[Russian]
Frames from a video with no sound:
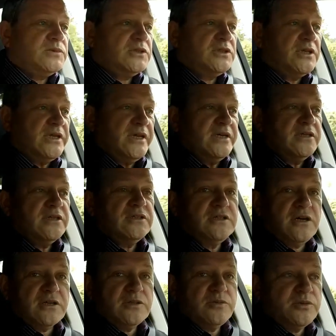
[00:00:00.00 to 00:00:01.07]
лотерея
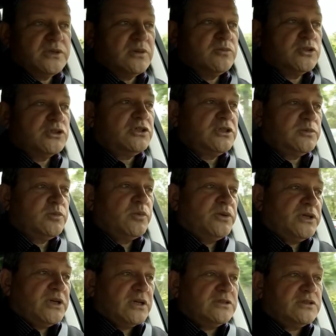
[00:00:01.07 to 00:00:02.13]
Гринкард, потому что
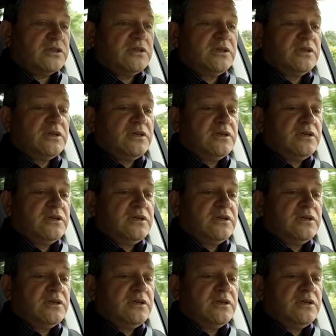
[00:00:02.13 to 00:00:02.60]
республиканцы